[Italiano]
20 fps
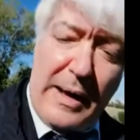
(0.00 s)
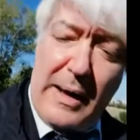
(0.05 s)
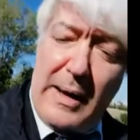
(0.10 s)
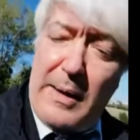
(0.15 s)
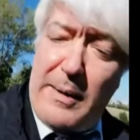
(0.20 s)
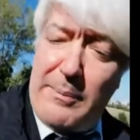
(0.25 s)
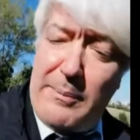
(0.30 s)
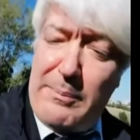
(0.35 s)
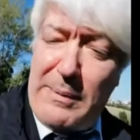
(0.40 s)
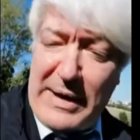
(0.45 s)

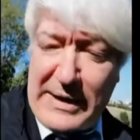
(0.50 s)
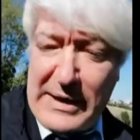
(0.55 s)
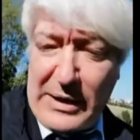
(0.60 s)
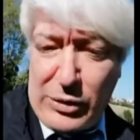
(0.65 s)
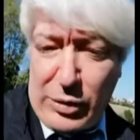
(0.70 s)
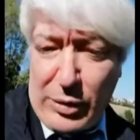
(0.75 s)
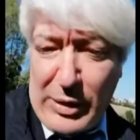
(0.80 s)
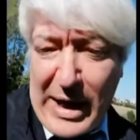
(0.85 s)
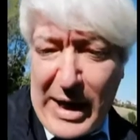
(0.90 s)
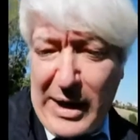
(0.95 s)

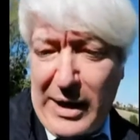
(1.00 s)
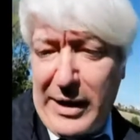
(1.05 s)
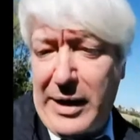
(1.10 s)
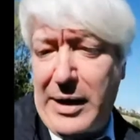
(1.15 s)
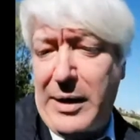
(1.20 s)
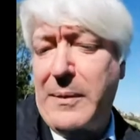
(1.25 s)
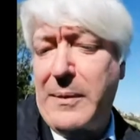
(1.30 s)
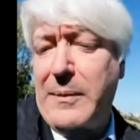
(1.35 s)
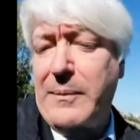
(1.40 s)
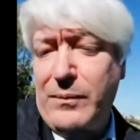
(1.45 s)
Marcantonelli,
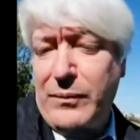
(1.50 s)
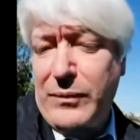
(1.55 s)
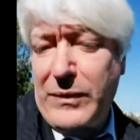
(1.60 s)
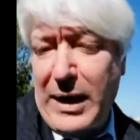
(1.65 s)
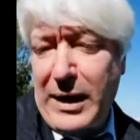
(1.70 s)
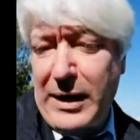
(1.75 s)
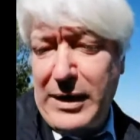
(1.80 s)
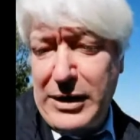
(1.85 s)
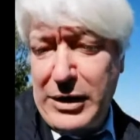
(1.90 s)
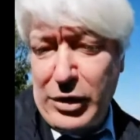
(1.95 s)

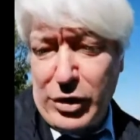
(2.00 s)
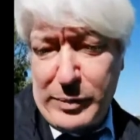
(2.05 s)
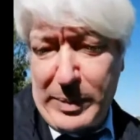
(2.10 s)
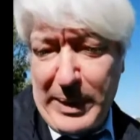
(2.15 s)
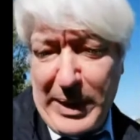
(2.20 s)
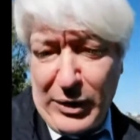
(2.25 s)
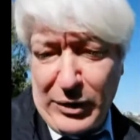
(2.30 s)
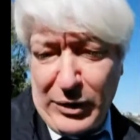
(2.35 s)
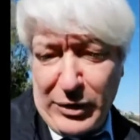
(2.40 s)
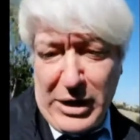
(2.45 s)
io spero
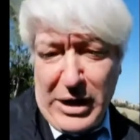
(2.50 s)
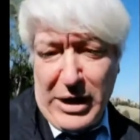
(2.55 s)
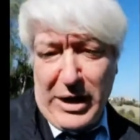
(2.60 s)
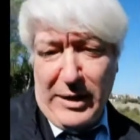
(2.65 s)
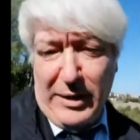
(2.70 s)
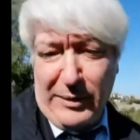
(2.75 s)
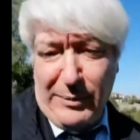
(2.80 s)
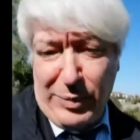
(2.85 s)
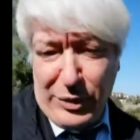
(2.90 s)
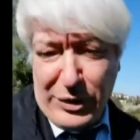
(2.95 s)
di
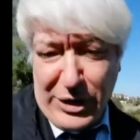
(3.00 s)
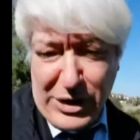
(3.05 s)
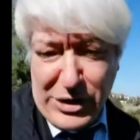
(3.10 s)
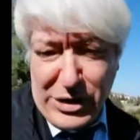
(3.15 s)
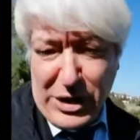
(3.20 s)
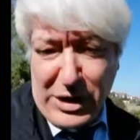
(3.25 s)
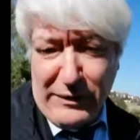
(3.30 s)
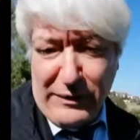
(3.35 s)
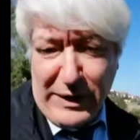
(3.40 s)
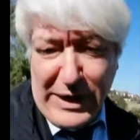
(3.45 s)
poterci
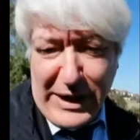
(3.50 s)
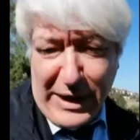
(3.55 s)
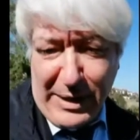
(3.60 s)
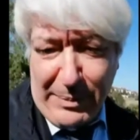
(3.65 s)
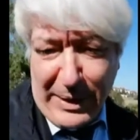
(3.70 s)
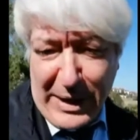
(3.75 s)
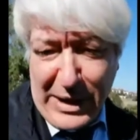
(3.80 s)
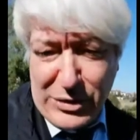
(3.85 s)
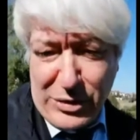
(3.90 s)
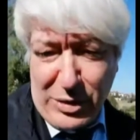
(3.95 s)
rivedere
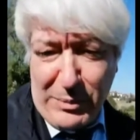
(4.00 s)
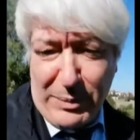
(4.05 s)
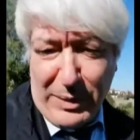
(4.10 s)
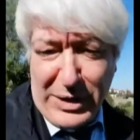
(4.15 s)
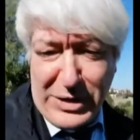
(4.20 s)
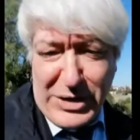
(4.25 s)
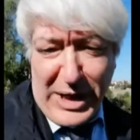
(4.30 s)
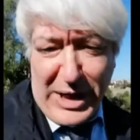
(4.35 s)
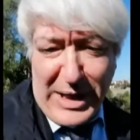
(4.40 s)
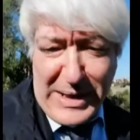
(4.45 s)
presto in
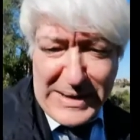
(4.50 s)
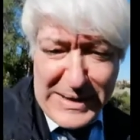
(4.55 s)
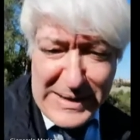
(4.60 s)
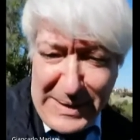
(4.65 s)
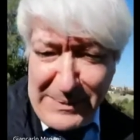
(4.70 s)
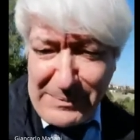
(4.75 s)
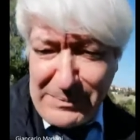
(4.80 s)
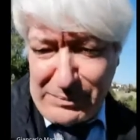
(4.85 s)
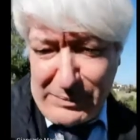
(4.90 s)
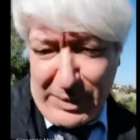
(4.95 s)
presenza,
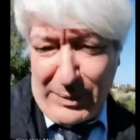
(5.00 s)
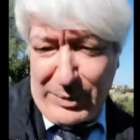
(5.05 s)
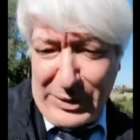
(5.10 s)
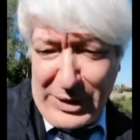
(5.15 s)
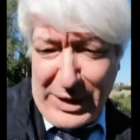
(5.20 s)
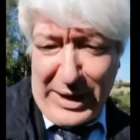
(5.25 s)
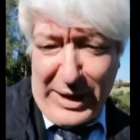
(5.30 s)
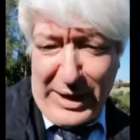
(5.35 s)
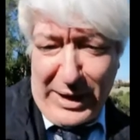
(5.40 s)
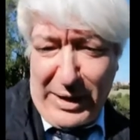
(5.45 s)
per
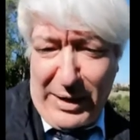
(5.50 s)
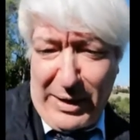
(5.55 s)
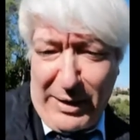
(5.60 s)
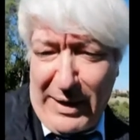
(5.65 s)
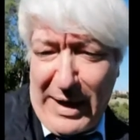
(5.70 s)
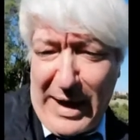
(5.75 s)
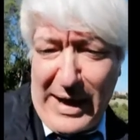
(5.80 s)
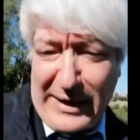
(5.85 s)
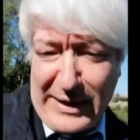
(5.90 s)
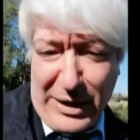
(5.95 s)
poter
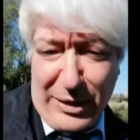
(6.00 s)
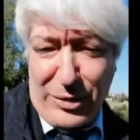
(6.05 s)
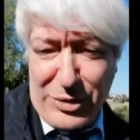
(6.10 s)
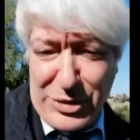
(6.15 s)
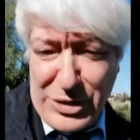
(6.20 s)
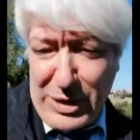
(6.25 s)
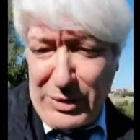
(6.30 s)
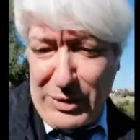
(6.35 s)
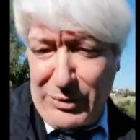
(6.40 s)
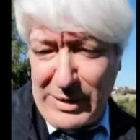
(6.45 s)
anche così
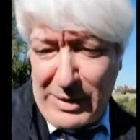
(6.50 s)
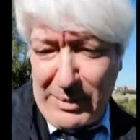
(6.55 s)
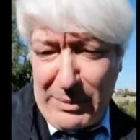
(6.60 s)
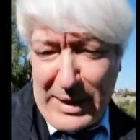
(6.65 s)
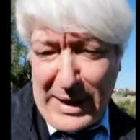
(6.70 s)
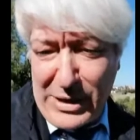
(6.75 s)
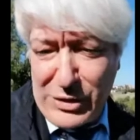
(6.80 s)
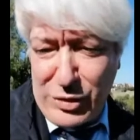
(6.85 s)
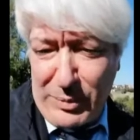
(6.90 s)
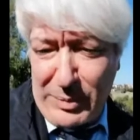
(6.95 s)
un
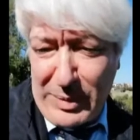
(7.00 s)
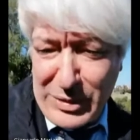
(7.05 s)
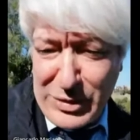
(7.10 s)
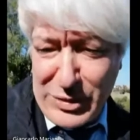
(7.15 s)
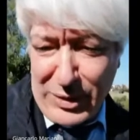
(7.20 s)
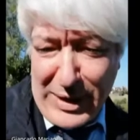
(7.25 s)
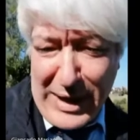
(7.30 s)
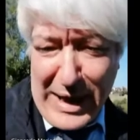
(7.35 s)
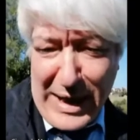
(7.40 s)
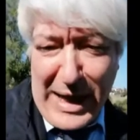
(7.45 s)
abbraccio
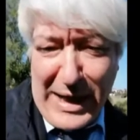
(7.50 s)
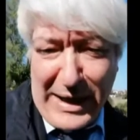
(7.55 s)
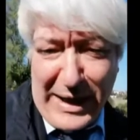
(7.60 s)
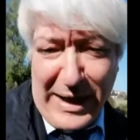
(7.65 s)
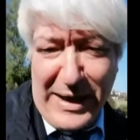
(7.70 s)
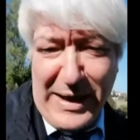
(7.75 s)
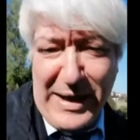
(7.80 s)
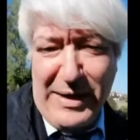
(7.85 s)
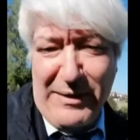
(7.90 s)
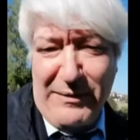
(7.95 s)
personale,
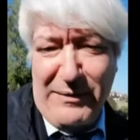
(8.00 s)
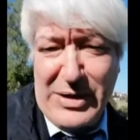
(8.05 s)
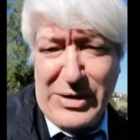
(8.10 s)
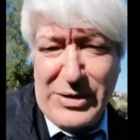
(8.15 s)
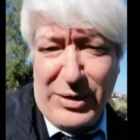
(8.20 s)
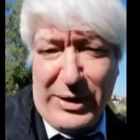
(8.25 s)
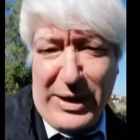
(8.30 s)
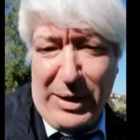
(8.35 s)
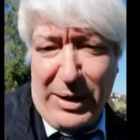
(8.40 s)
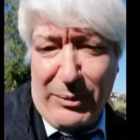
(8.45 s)
visto
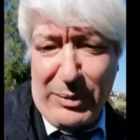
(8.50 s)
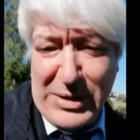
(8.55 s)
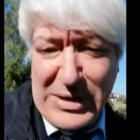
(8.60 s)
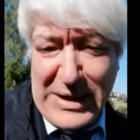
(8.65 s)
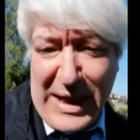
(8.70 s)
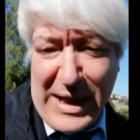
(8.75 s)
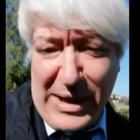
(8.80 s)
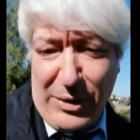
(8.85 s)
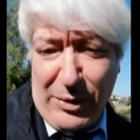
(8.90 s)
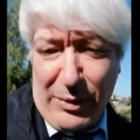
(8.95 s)
che
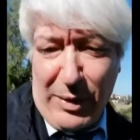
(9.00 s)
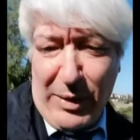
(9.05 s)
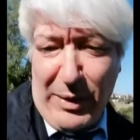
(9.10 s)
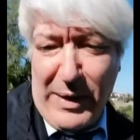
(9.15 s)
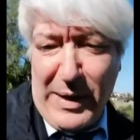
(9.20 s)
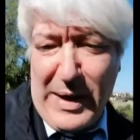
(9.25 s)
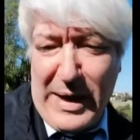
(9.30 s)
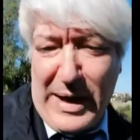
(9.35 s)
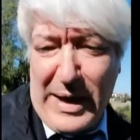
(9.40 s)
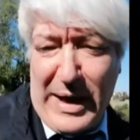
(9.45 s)
quest'anno
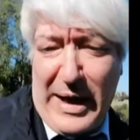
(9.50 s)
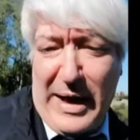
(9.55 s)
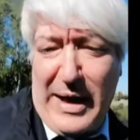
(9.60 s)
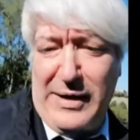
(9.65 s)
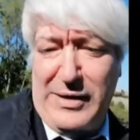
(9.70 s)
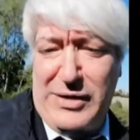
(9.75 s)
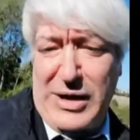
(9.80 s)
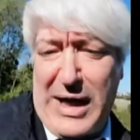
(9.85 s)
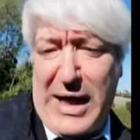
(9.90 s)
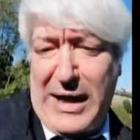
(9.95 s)
è
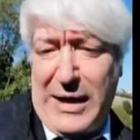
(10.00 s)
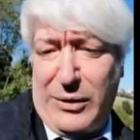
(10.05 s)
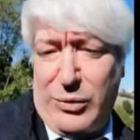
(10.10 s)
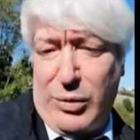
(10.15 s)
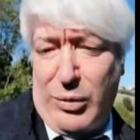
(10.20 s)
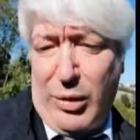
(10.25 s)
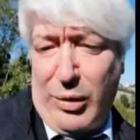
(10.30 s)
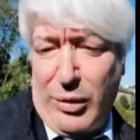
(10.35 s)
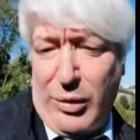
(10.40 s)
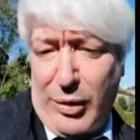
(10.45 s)
già il
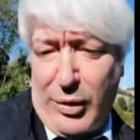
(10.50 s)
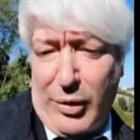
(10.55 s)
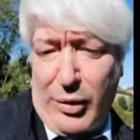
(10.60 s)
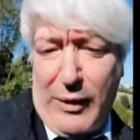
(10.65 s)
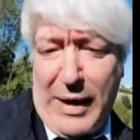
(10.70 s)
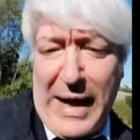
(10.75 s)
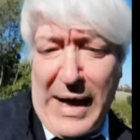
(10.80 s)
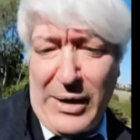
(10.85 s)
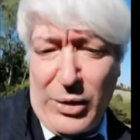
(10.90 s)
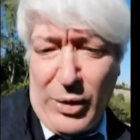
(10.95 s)
tuo nono
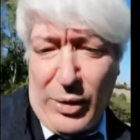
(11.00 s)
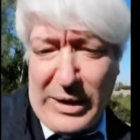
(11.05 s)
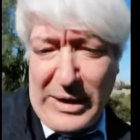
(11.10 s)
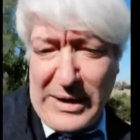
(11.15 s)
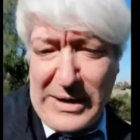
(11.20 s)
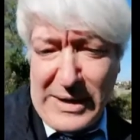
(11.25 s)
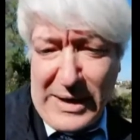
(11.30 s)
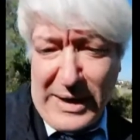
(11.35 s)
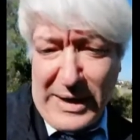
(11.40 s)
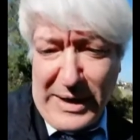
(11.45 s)
anno che
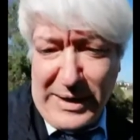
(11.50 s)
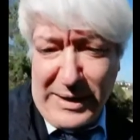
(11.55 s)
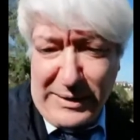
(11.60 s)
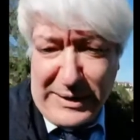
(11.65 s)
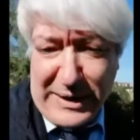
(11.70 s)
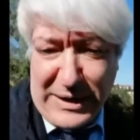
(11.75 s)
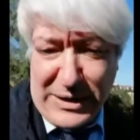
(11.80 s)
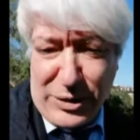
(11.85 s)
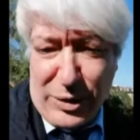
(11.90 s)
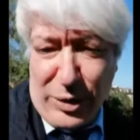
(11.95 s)
eh,
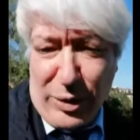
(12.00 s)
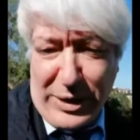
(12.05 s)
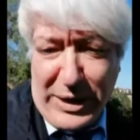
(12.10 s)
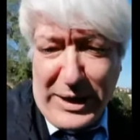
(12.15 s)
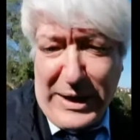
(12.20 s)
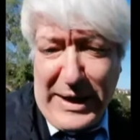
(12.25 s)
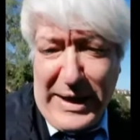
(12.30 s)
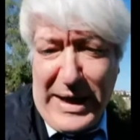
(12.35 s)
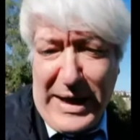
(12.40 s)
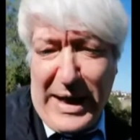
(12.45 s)
trascorri
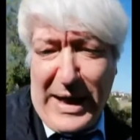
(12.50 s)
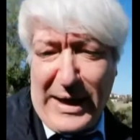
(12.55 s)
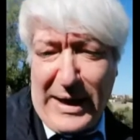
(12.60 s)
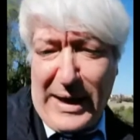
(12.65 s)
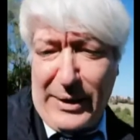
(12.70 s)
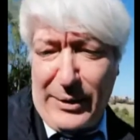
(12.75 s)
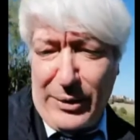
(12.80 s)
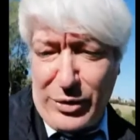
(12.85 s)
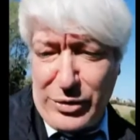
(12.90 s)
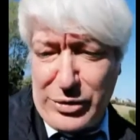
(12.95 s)
lì al
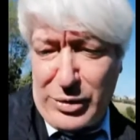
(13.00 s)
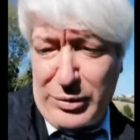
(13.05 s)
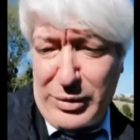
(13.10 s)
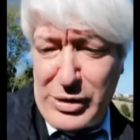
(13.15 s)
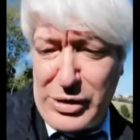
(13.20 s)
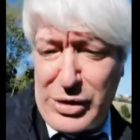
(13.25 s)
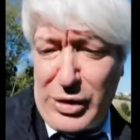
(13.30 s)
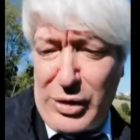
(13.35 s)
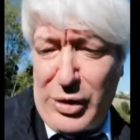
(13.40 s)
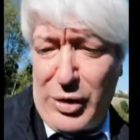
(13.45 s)
nostro
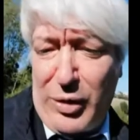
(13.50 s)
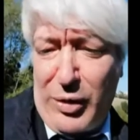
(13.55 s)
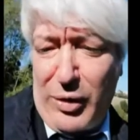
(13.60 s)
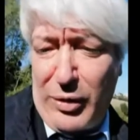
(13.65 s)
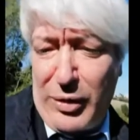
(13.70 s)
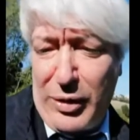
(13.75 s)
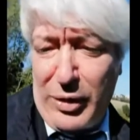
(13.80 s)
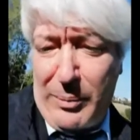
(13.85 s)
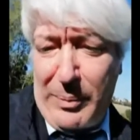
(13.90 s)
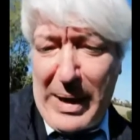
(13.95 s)
liceo
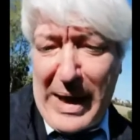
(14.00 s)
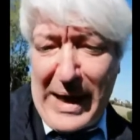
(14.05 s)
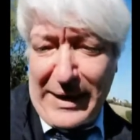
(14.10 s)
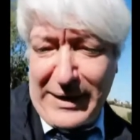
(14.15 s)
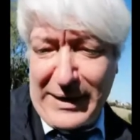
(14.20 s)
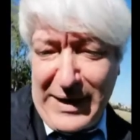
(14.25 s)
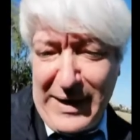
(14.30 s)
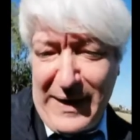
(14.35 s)
Leopardi